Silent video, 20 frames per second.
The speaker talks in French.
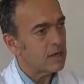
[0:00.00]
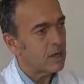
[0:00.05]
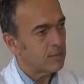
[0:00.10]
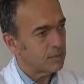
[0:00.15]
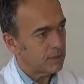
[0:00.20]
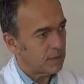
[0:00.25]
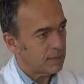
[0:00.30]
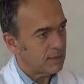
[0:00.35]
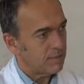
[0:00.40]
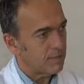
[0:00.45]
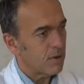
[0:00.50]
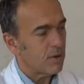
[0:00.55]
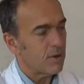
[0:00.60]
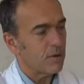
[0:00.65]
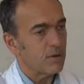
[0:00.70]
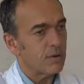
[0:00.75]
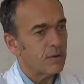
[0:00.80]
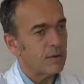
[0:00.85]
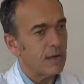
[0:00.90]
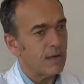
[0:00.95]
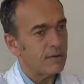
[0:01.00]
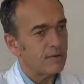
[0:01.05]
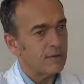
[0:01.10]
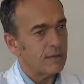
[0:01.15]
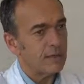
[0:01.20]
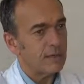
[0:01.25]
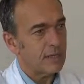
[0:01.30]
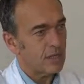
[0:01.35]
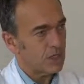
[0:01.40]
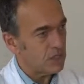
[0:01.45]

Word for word: comme traitement, avaient de la